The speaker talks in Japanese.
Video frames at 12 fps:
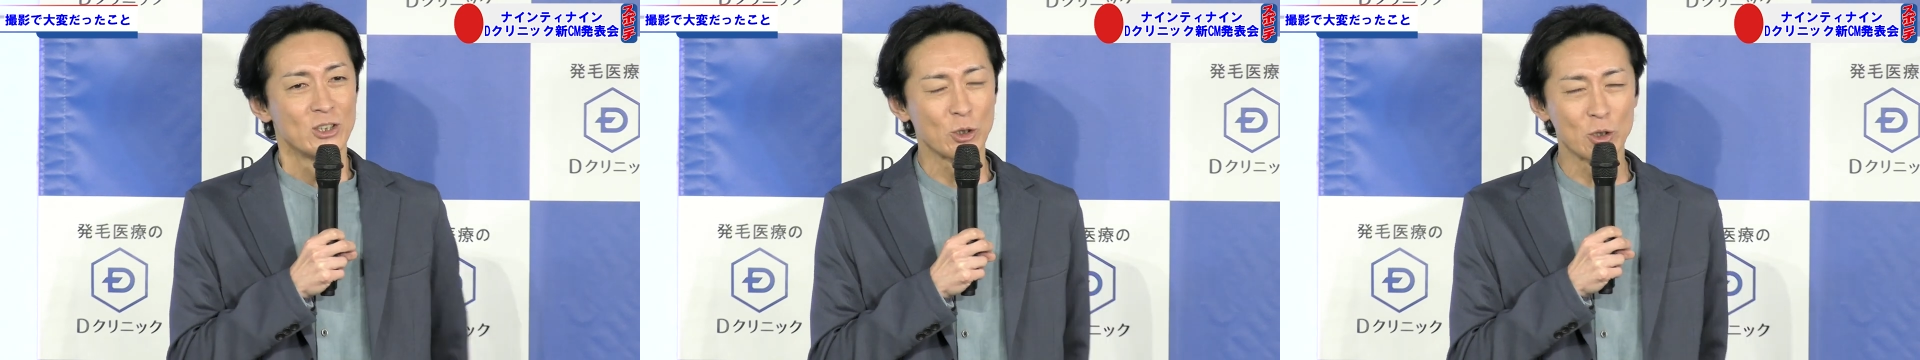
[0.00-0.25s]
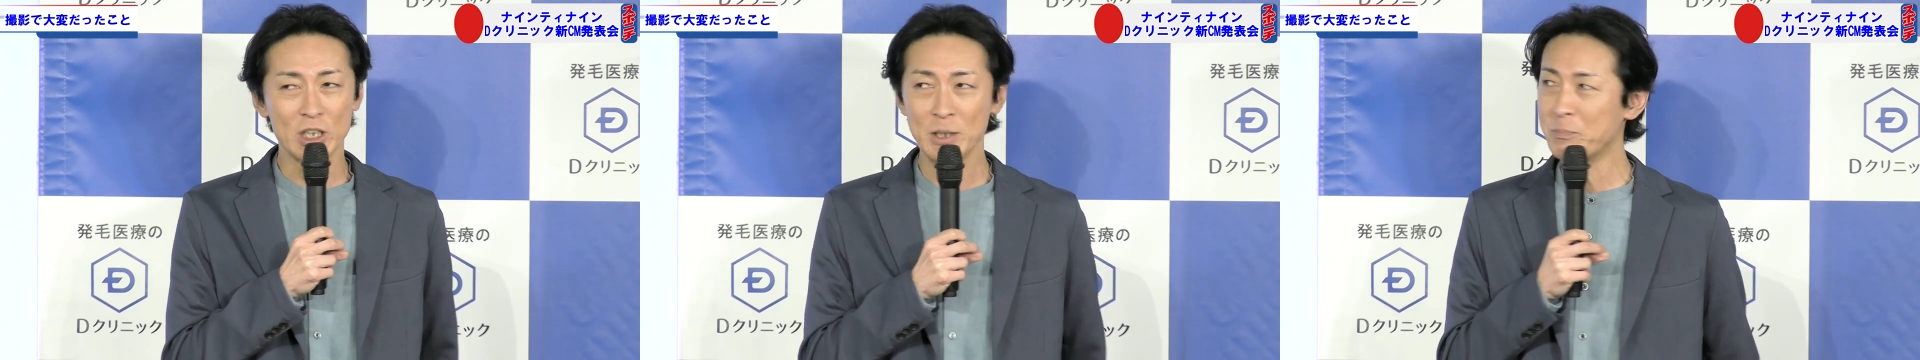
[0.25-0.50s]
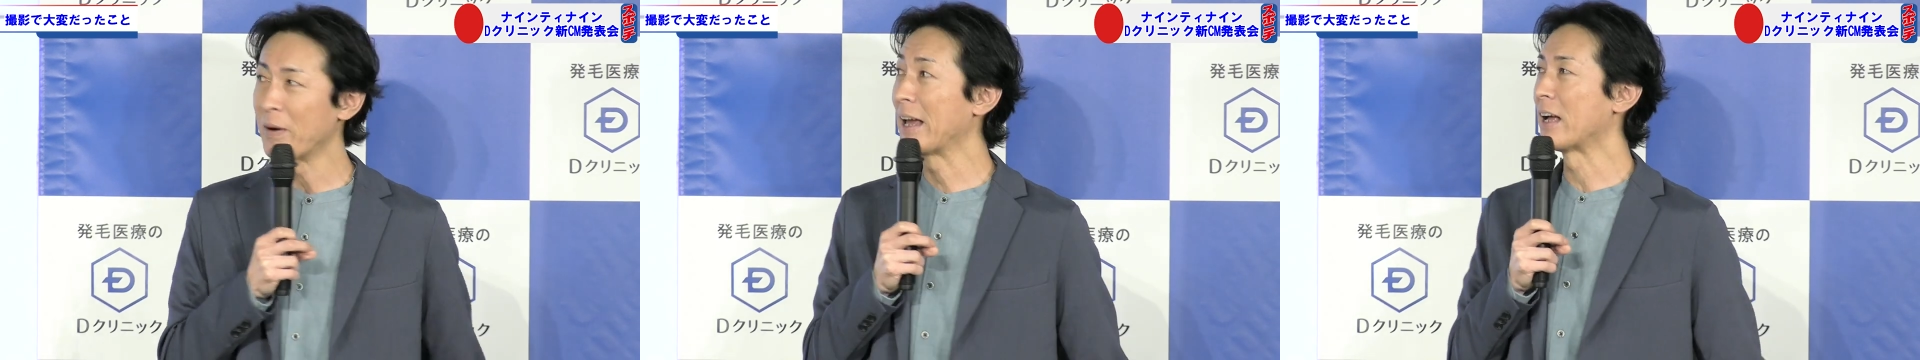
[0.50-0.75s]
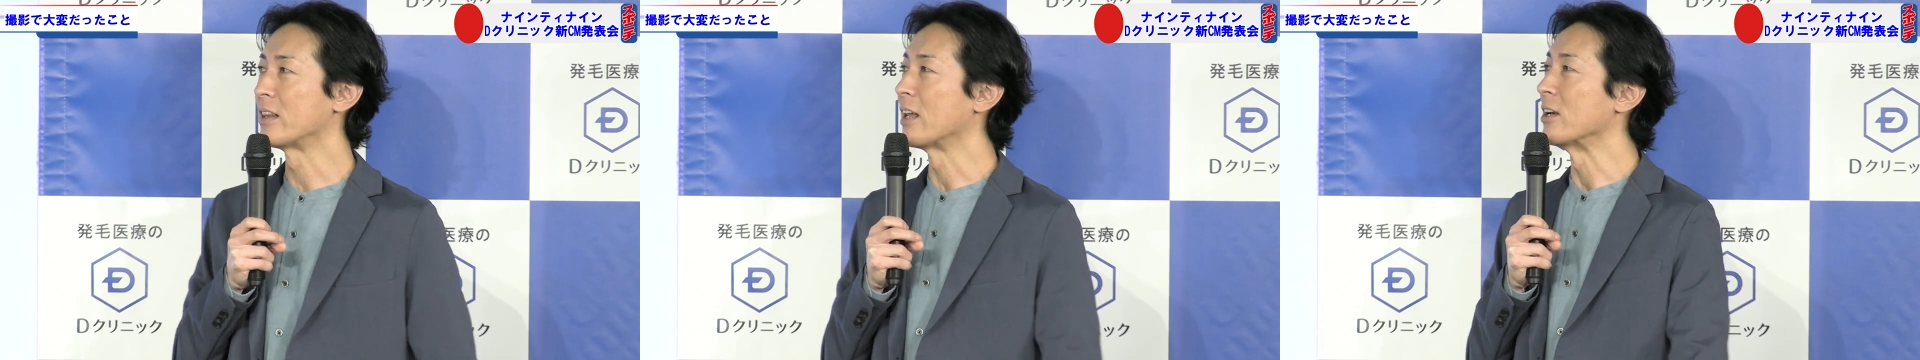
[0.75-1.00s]
ちょっと心
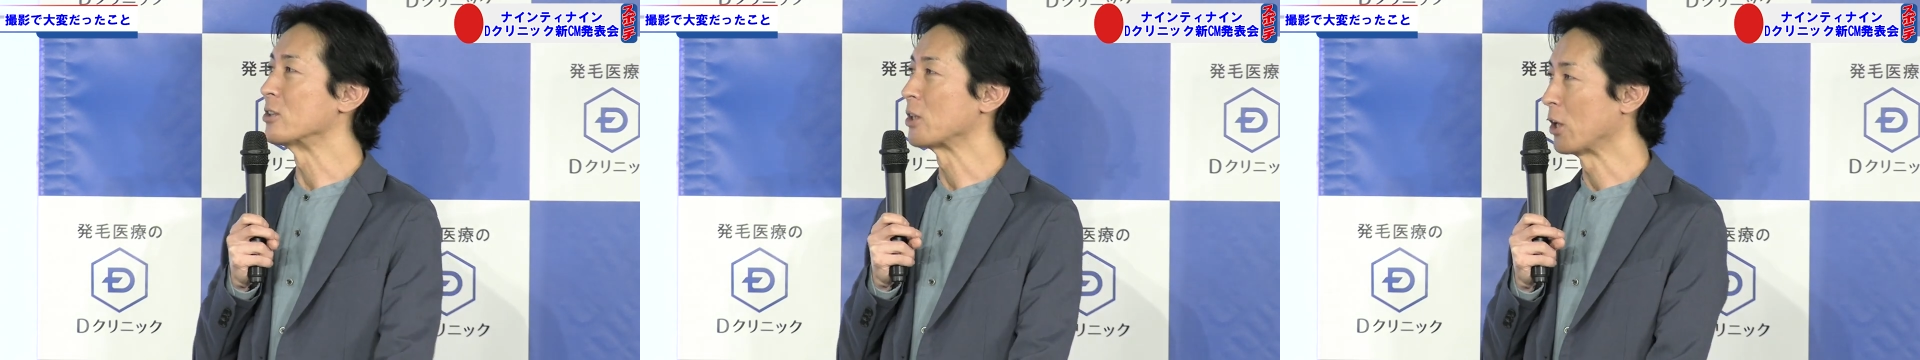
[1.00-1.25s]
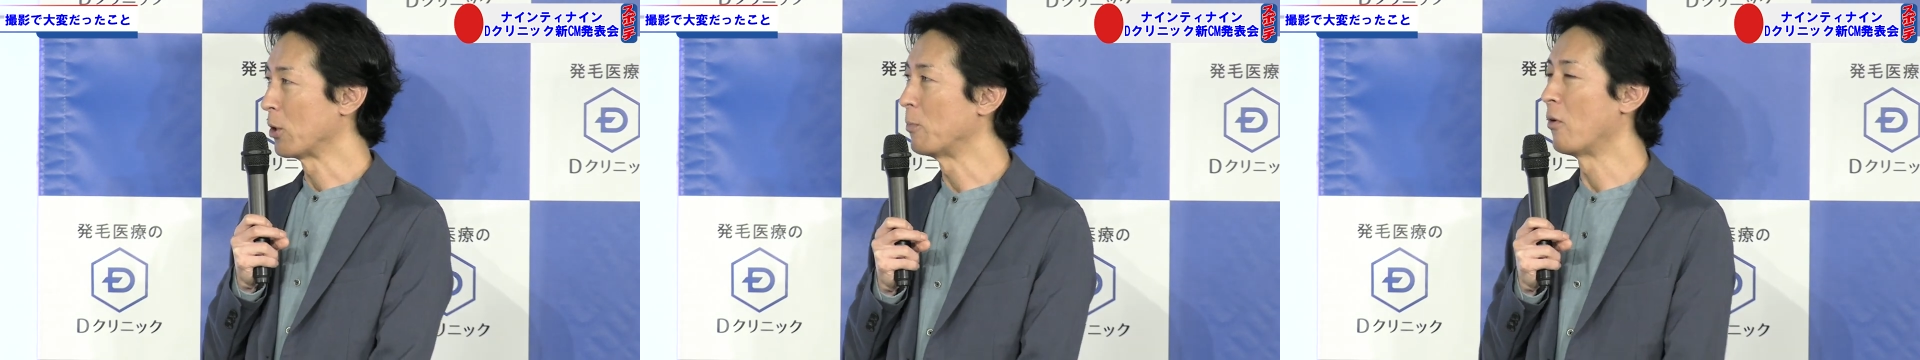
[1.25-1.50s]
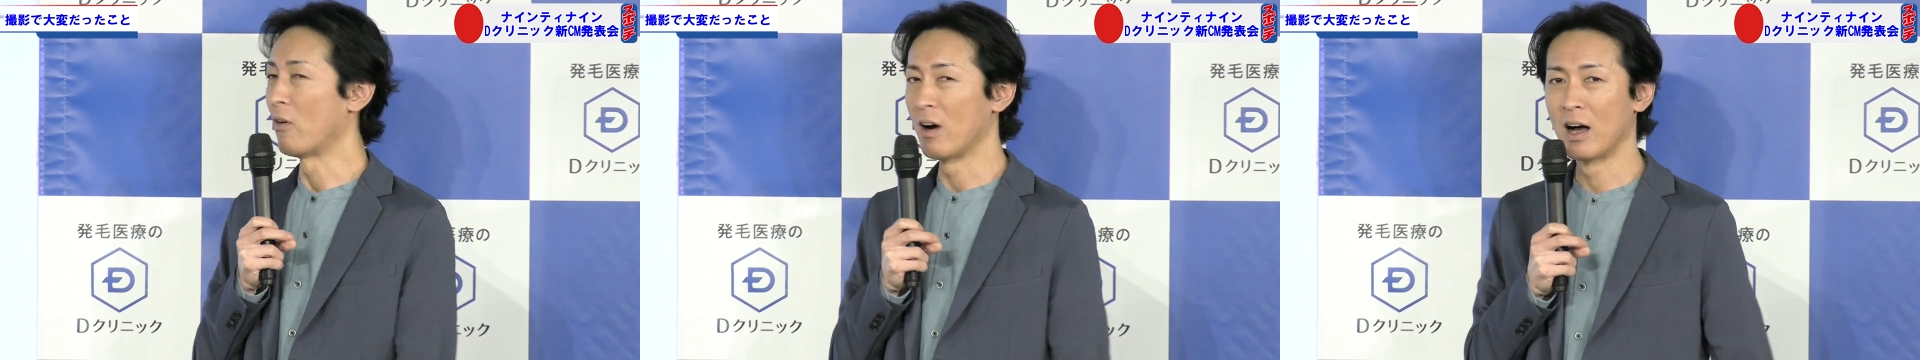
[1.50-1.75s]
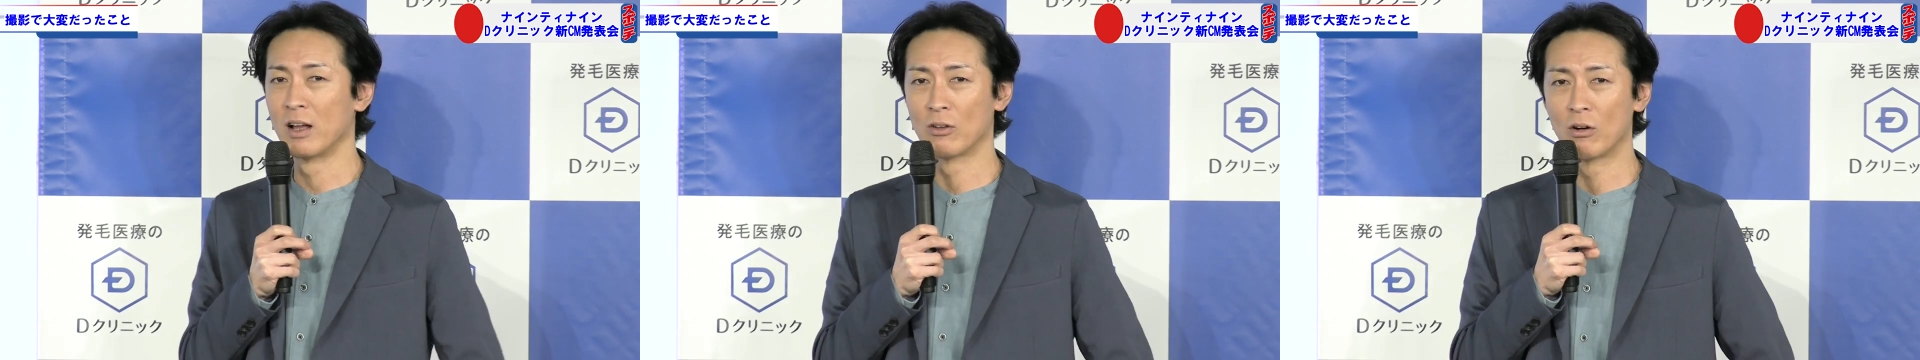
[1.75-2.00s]
配やったんですけども、
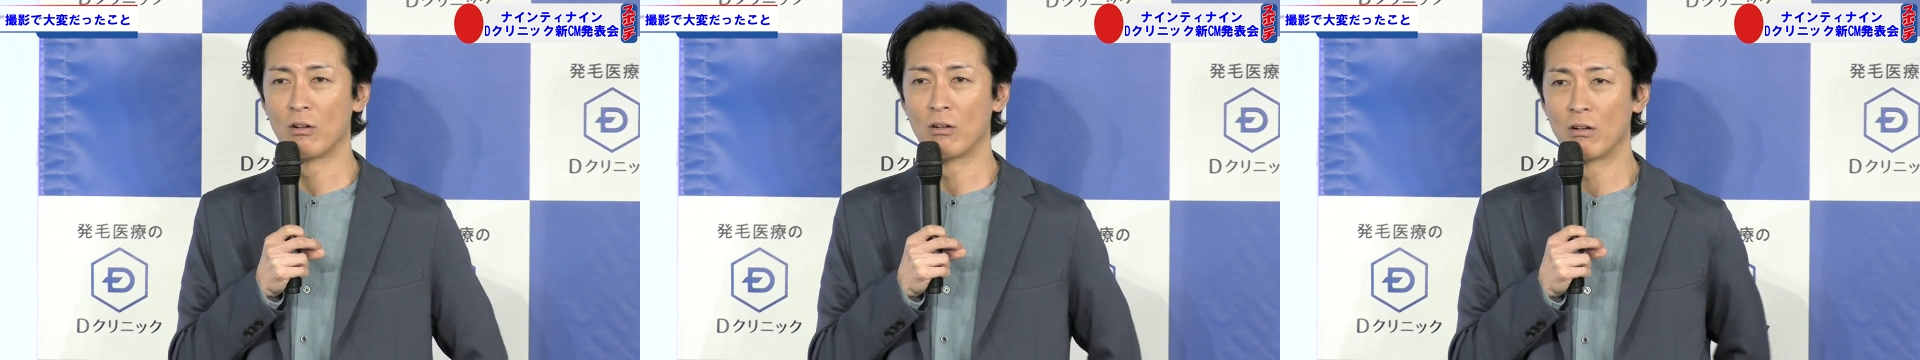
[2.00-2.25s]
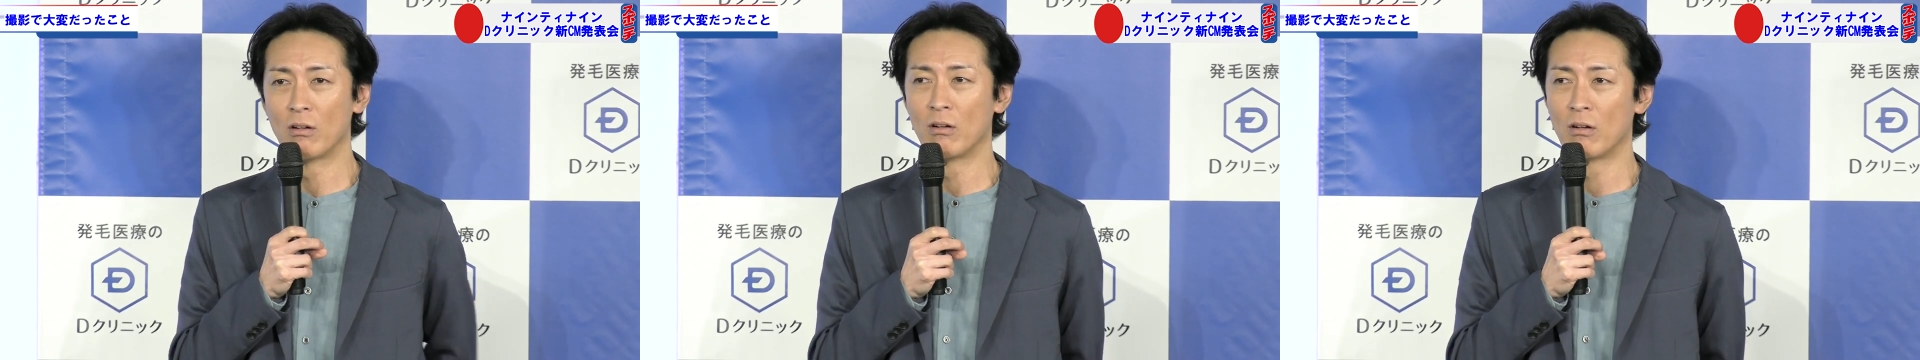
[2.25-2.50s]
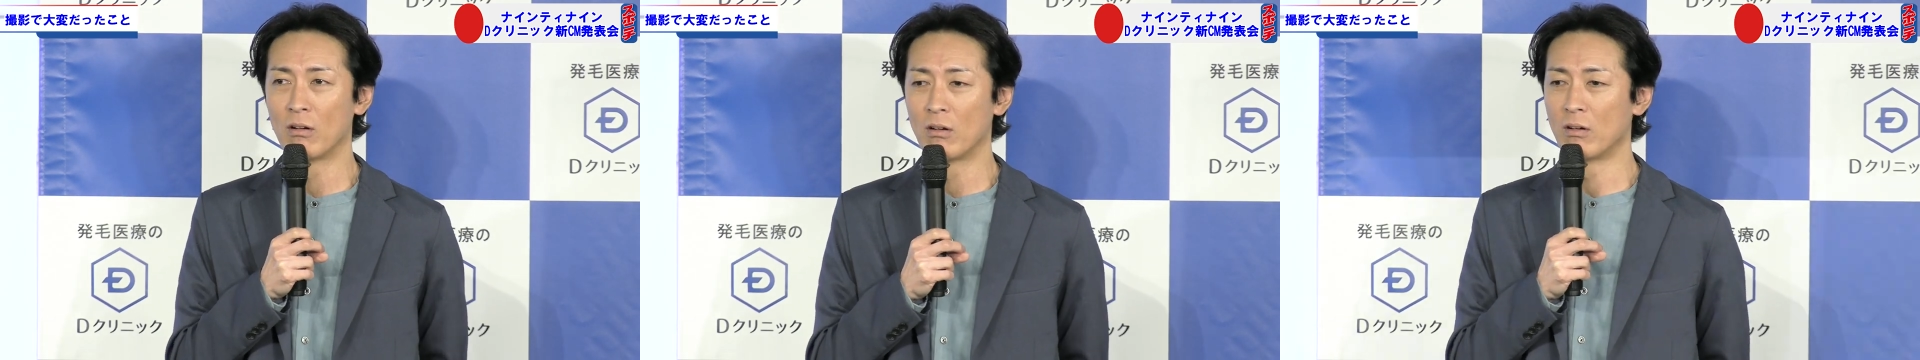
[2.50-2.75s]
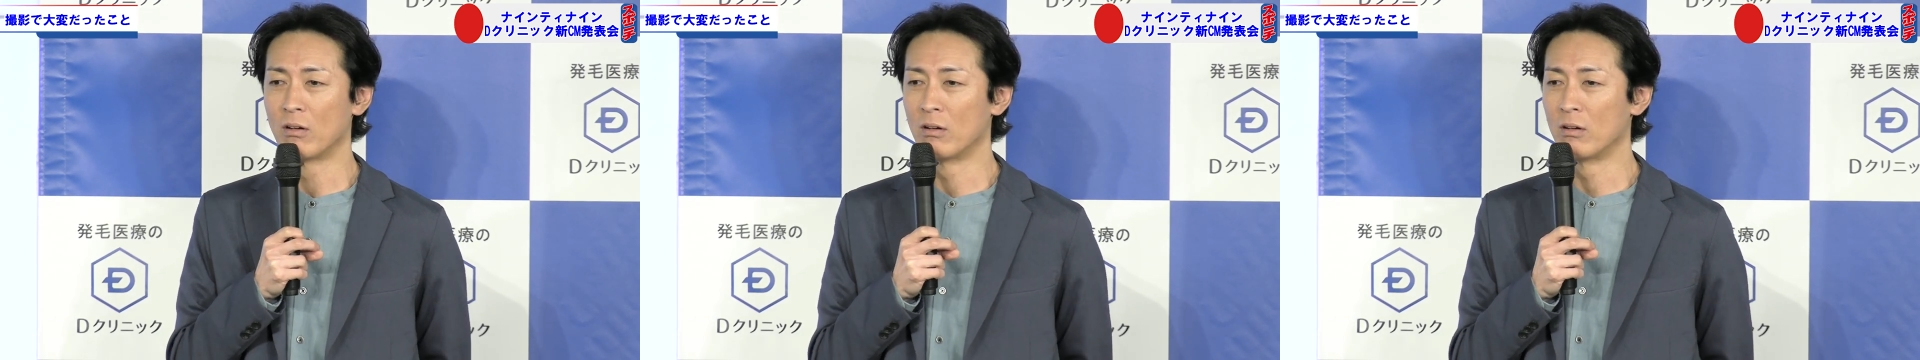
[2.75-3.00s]
はい、あ
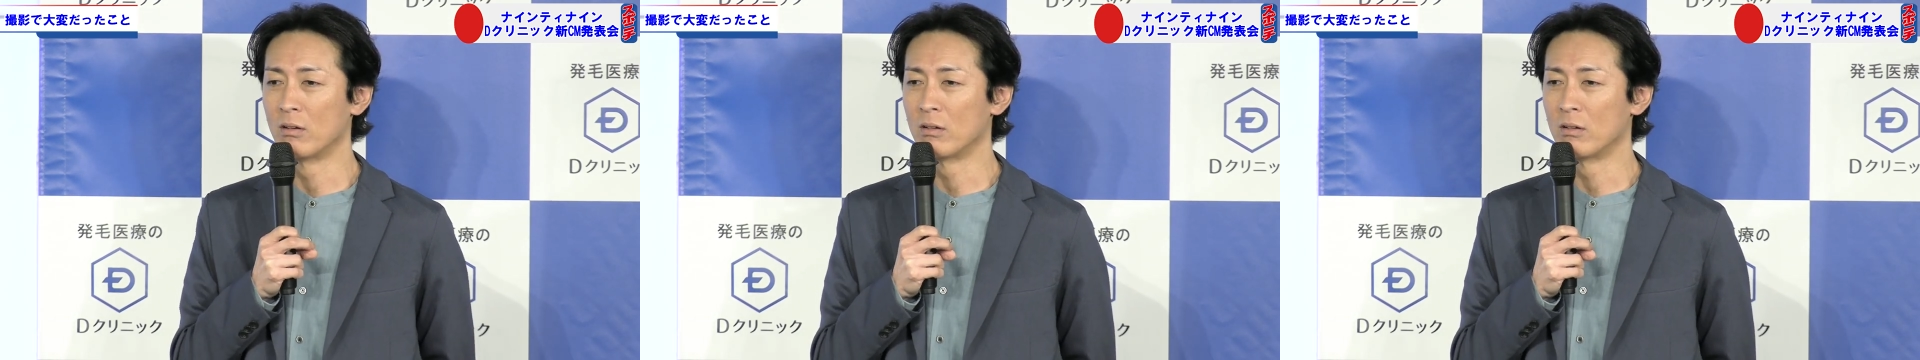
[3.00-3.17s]
の